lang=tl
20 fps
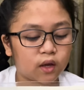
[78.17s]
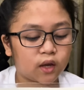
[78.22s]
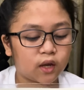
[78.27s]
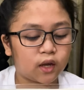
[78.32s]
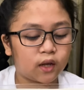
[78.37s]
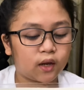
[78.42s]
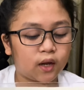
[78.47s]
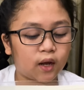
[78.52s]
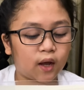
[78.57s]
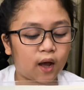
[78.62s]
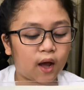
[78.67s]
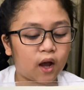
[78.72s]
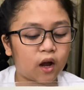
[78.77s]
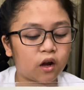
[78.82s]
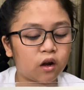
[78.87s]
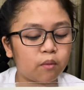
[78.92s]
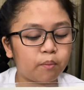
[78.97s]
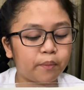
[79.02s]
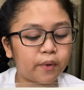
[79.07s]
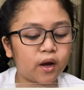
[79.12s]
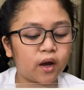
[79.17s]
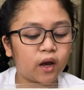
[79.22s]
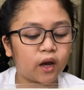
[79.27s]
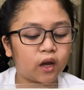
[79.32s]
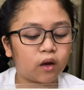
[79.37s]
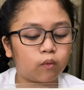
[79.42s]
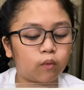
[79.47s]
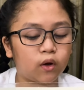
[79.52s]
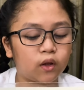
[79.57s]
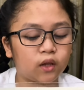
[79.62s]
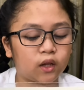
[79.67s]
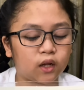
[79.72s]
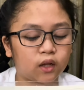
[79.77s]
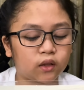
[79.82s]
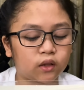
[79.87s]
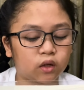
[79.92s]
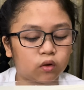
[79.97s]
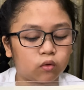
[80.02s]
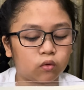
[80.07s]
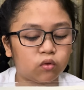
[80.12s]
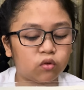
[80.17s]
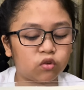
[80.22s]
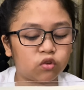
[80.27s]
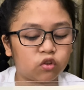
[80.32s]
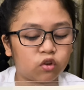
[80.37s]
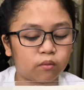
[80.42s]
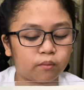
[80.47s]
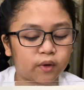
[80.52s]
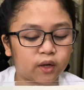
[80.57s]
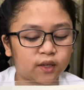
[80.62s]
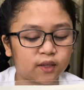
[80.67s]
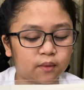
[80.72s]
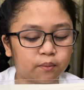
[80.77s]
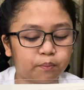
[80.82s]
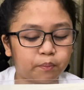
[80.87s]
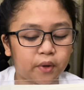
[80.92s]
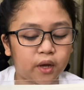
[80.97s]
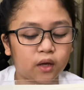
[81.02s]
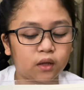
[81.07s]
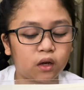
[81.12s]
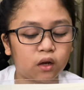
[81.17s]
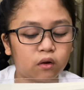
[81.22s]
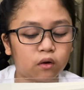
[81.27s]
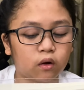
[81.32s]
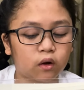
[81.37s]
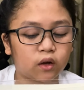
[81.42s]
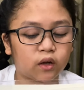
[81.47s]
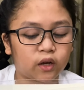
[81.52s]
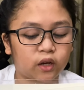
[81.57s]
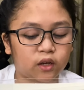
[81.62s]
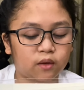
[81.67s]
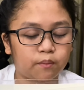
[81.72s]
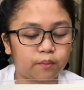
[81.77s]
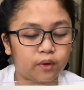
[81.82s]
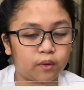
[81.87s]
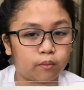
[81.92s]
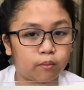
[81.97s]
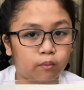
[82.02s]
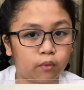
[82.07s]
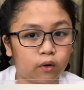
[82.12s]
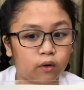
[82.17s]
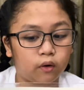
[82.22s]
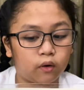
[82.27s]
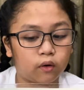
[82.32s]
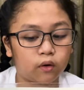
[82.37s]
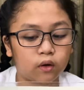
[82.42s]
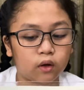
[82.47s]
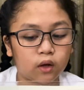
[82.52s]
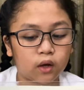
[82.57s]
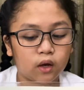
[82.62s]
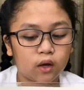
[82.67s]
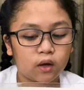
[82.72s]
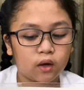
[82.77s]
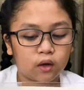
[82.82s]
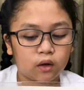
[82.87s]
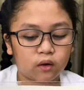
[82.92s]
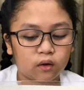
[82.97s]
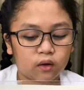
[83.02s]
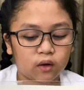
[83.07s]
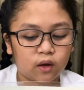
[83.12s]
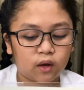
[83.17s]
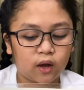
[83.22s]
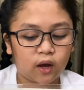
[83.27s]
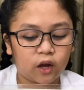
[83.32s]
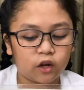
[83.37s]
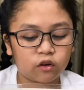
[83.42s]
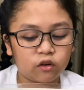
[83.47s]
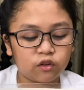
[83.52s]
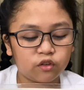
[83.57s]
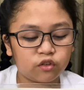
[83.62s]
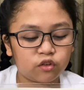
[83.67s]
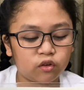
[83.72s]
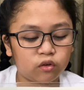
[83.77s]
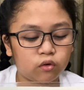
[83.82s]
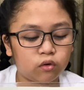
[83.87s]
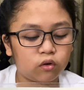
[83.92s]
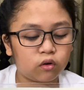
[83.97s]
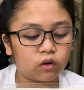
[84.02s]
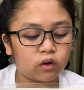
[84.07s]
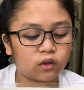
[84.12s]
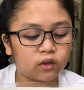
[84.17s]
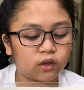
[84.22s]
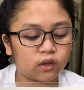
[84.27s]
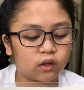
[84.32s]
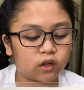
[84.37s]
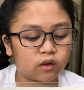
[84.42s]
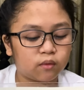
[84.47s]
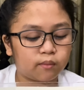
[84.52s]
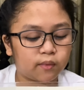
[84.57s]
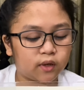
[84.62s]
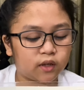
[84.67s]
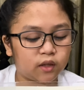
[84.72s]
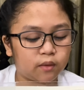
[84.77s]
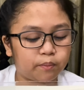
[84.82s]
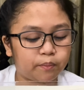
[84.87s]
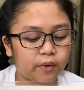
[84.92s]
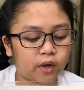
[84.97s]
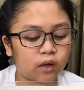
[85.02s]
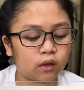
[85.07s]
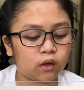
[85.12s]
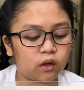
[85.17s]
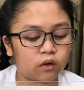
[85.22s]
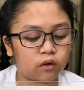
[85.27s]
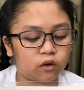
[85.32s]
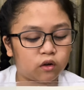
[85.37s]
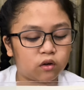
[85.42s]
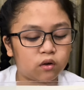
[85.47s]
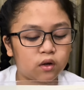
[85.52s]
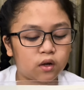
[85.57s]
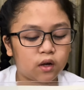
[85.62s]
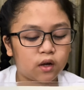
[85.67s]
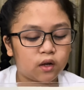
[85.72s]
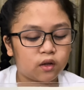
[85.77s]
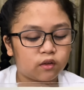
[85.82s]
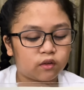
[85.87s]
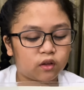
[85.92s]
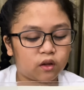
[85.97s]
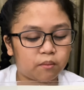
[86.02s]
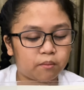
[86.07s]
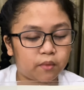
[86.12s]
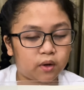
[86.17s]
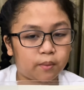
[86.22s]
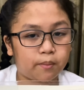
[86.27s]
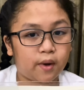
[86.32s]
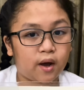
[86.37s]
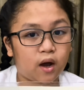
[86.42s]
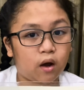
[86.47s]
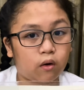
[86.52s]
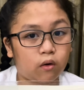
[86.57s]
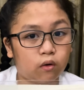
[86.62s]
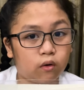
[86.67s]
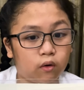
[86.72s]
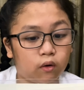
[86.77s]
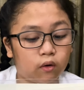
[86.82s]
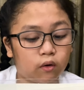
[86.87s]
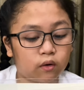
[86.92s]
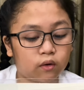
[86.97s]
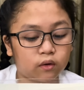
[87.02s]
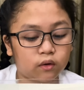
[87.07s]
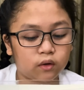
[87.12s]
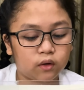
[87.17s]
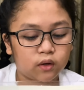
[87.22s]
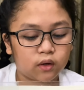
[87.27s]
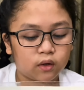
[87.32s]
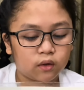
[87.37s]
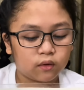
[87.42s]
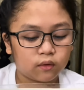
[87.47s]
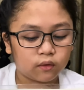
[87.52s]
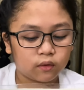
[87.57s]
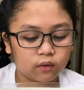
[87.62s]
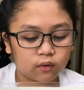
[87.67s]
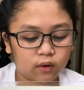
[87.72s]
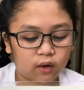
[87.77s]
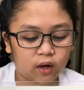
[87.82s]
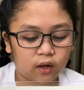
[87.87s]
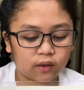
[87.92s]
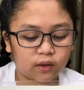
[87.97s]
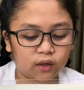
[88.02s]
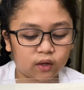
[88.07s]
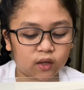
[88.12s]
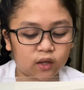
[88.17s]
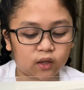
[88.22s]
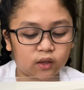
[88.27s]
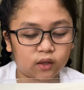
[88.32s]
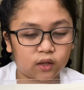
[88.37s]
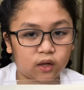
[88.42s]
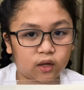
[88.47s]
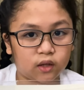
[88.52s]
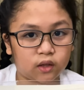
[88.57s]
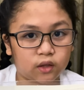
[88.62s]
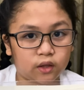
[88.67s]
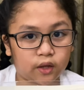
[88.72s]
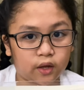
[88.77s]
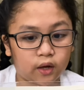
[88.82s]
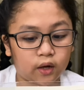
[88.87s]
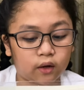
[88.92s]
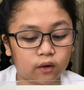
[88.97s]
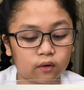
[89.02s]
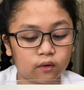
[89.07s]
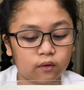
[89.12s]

Ilang araw pa ay wala nang gusto makipaglaro kay Bimbo. Ayaw siguro nilang makipaglaro sa mabaho. Anang ina niya.